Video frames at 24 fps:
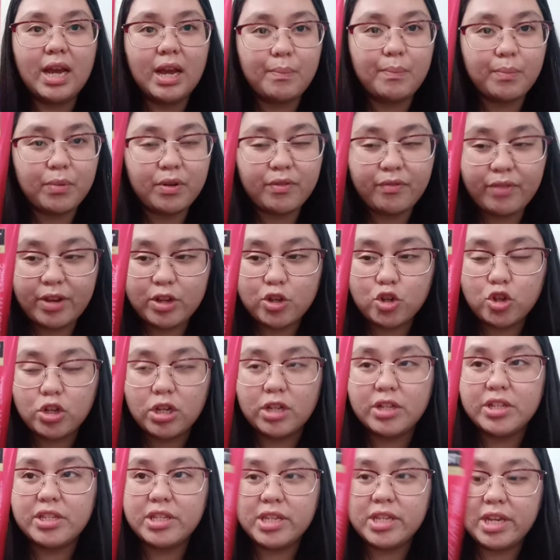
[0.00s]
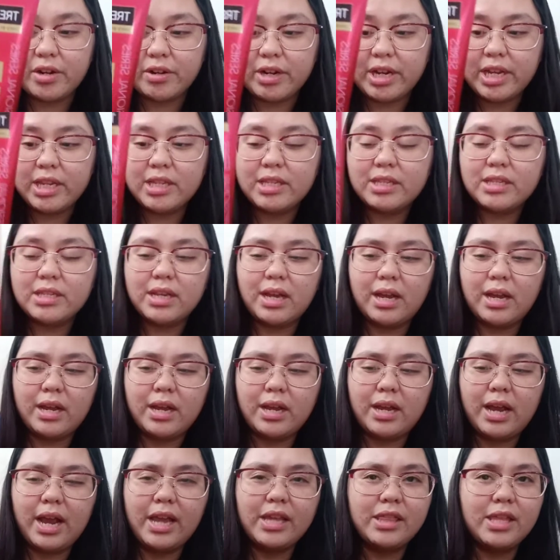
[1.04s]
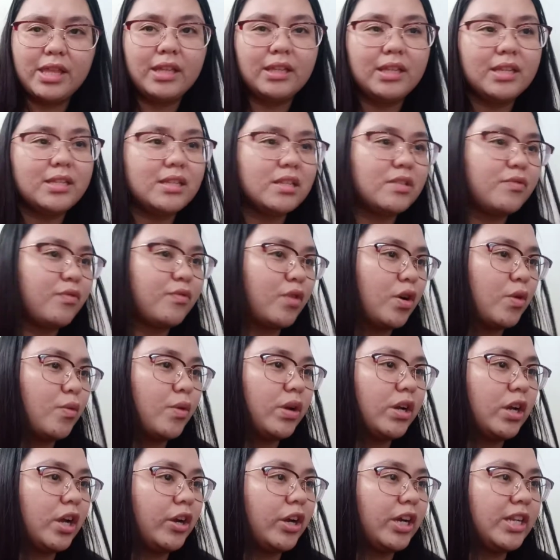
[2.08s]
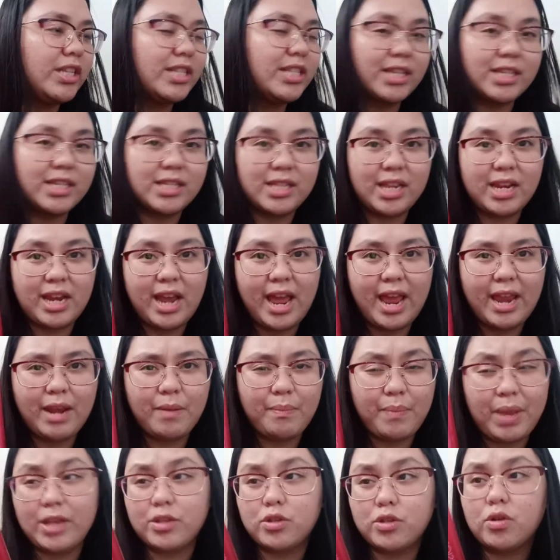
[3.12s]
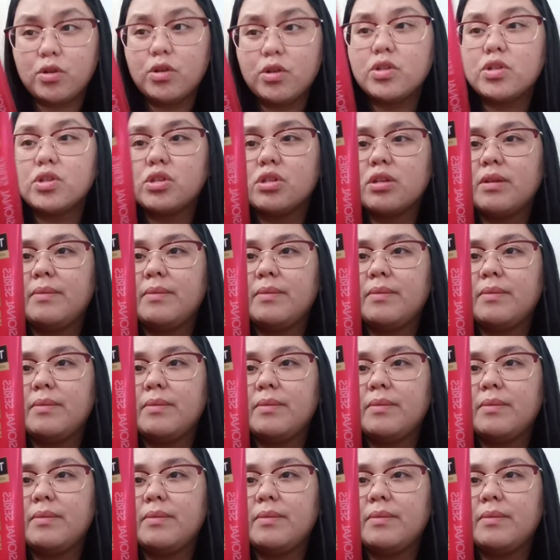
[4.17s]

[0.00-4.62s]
Professional Series. Uh, I think this is for 169 pesos.